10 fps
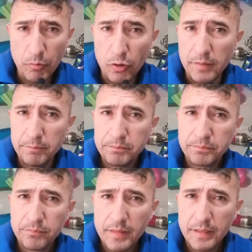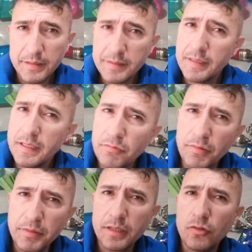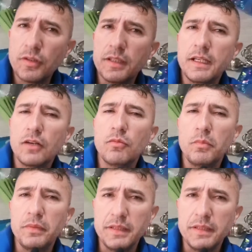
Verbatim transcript: moda. Diseña y fabrica joyería como